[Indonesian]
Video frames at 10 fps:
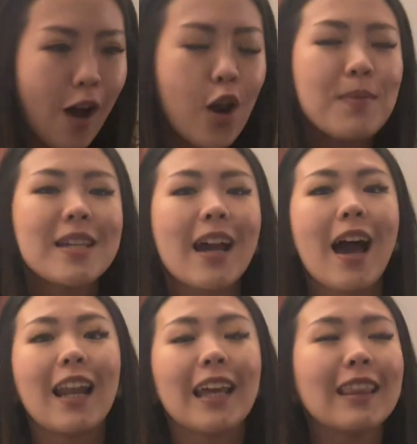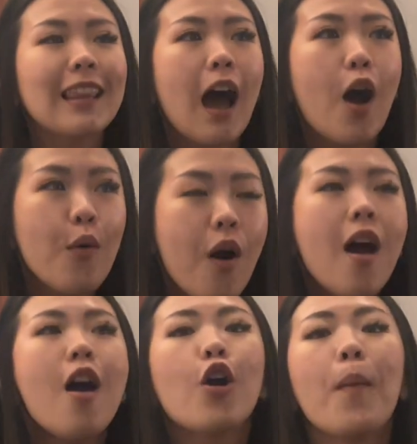Kalau misalnya kalian tahu
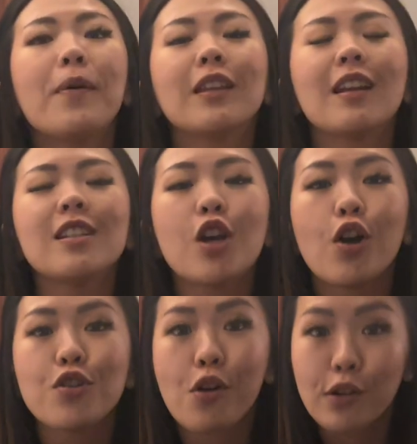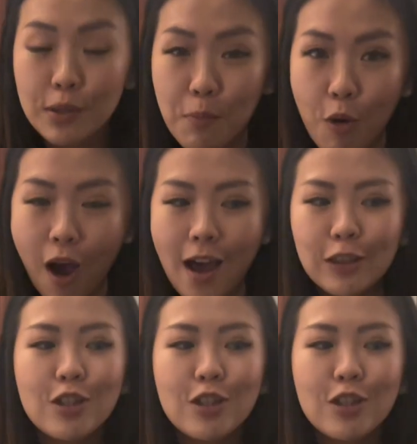kompetitornya jago-jago semua,